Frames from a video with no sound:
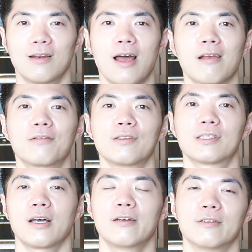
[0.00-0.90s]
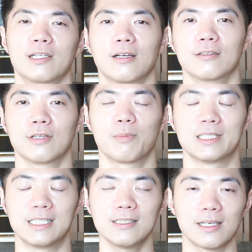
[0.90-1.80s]
ライフスタイルになるとやっぱ
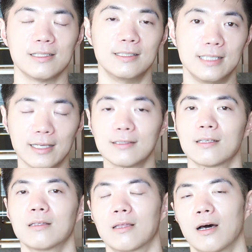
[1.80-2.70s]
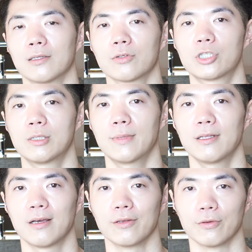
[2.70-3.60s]
人生全然楽し
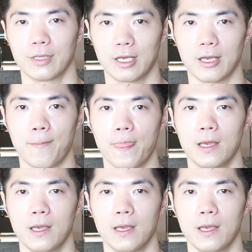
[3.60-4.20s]
めないので、